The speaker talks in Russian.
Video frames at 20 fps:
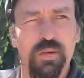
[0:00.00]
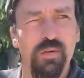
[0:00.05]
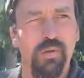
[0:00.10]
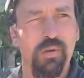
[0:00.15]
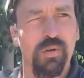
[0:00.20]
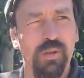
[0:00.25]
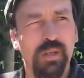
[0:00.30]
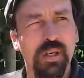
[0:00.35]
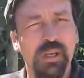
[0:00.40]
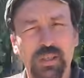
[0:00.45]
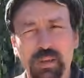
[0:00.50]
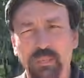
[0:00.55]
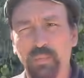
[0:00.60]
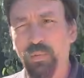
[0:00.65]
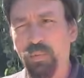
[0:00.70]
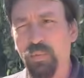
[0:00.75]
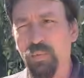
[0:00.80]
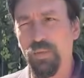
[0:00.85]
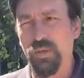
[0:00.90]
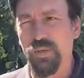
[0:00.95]
ее
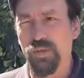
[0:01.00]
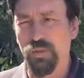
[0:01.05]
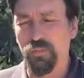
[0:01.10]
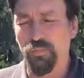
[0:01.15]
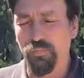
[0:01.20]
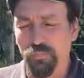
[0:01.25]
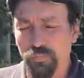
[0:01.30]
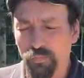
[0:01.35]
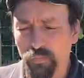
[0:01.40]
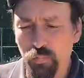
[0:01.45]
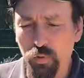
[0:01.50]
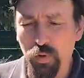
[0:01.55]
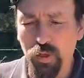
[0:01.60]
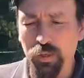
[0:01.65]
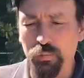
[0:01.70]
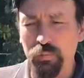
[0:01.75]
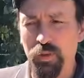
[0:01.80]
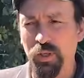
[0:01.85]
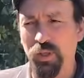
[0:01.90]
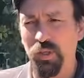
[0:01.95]
каким-то образом
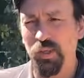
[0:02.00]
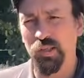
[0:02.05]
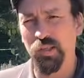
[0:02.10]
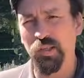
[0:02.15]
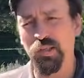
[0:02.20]
более-менее